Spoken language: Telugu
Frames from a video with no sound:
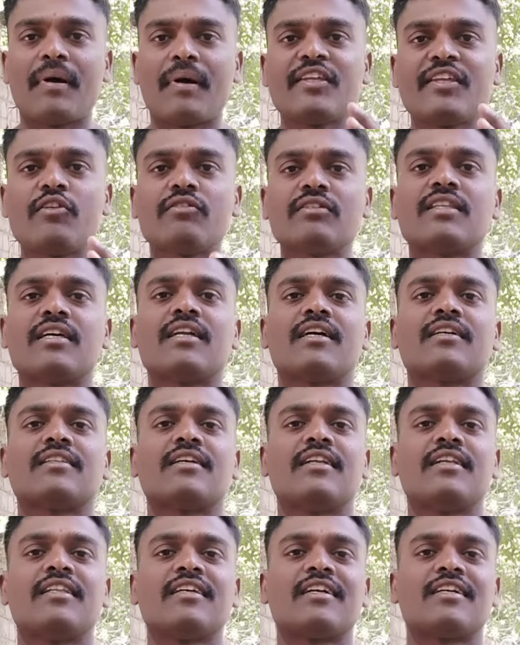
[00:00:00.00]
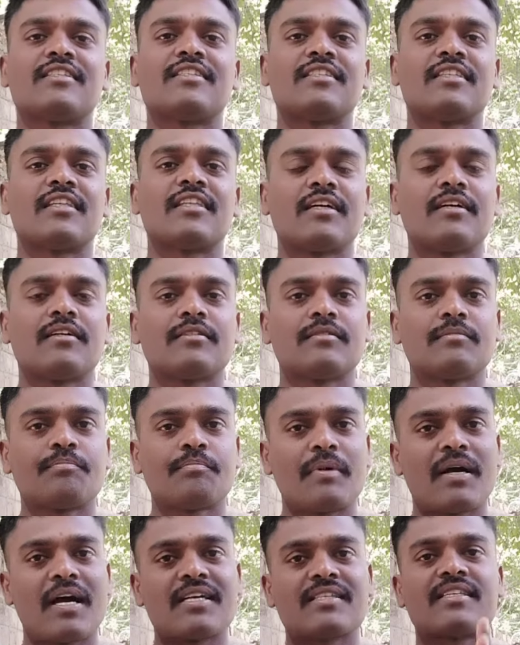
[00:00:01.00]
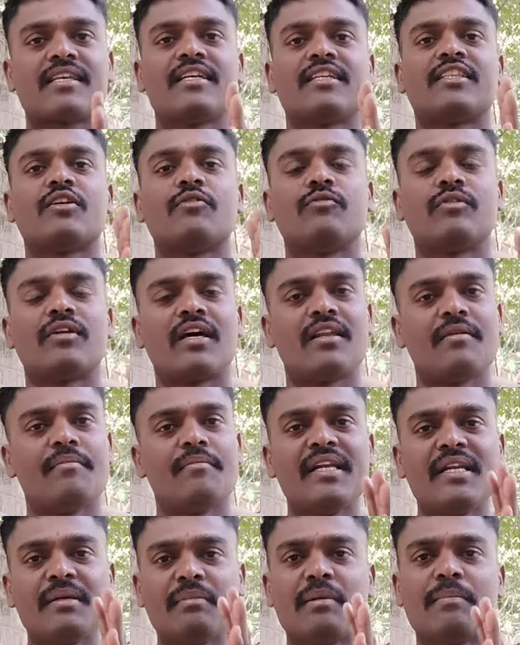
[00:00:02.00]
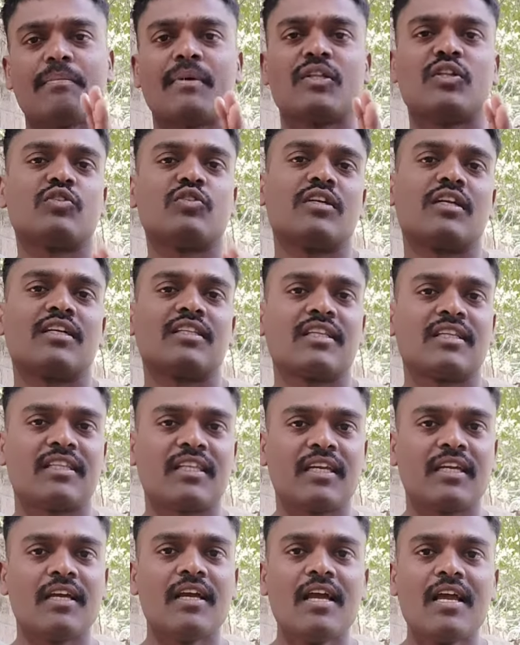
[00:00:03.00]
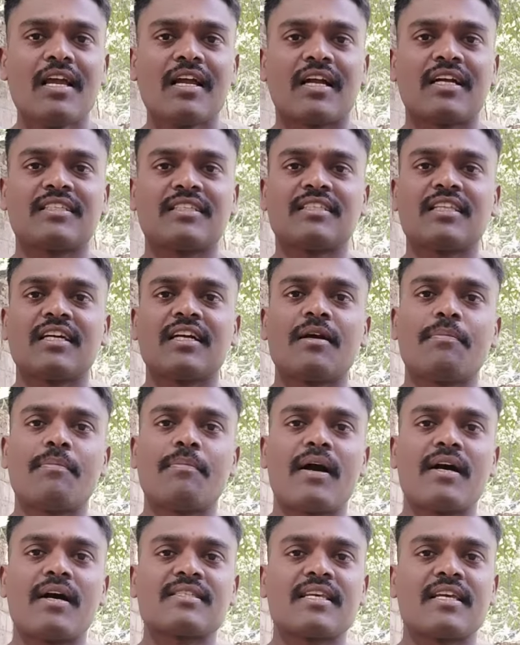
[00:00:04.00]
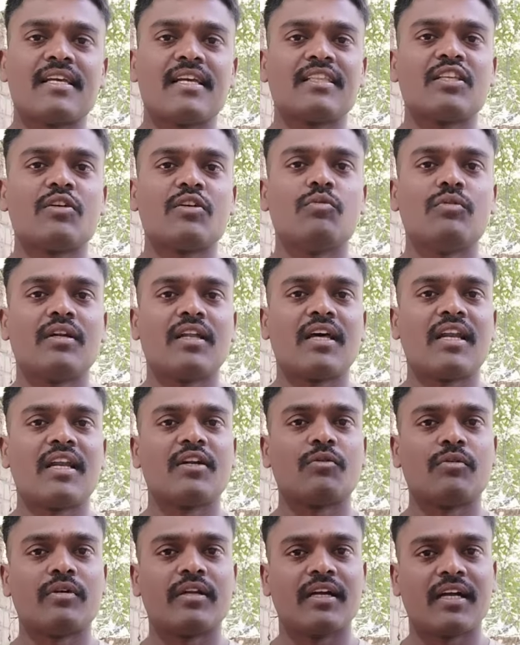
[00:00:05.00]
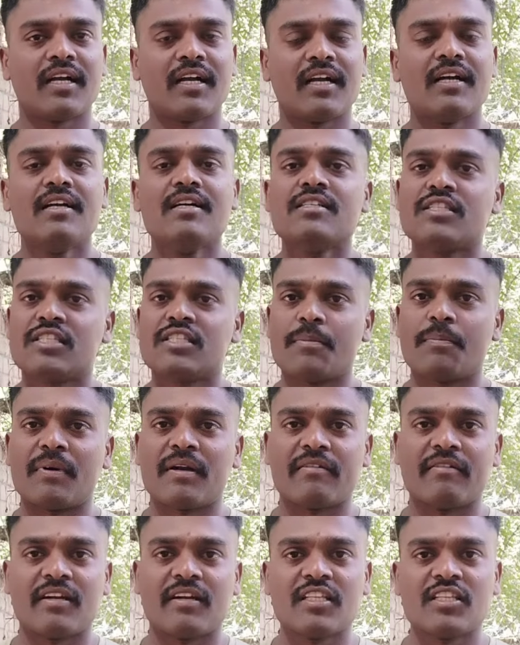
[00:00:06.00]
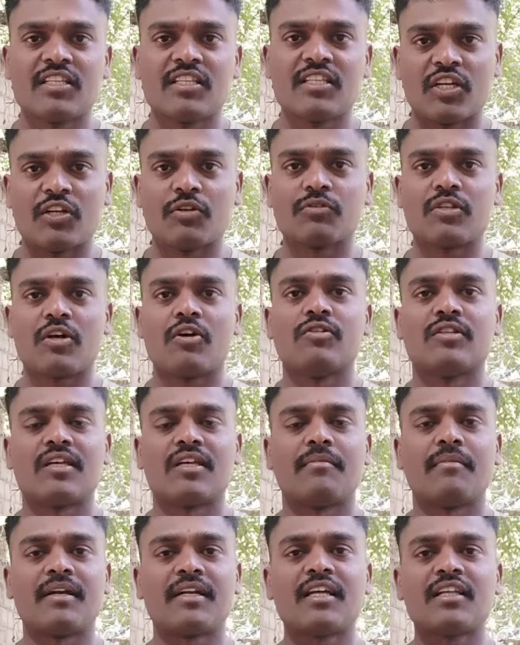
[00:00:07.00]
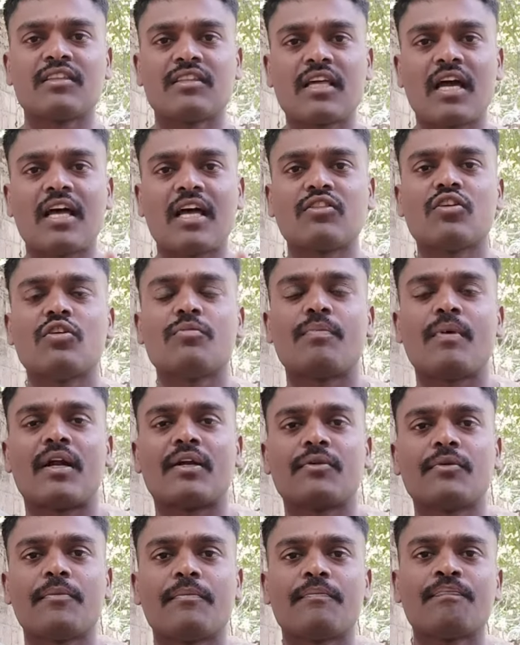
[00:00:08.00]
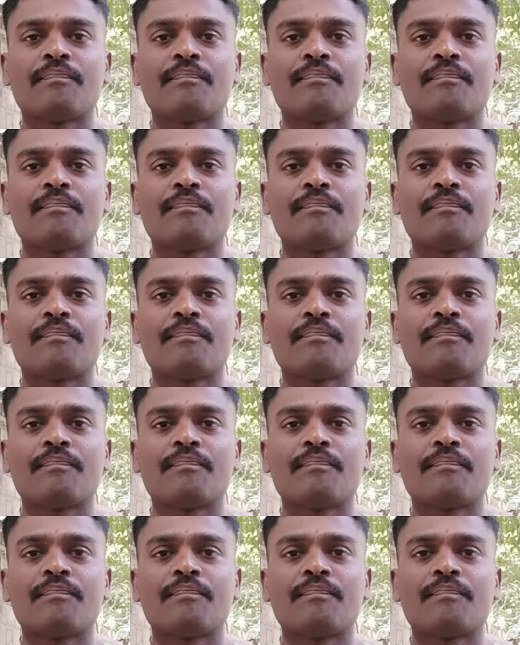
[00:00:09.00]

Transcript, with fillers: పదవ తరగతి అనేది ఖచ్చితంగా పాస్ అయితే ఉండాలి మినిమం పదవ తరగతి అయితే ఖచ్చితంగా పాస్ అయితే ఉండాలని కూడా చెప్పడం అనేది జరుగుతూ ఉందన్నమాట దాంతోపాటు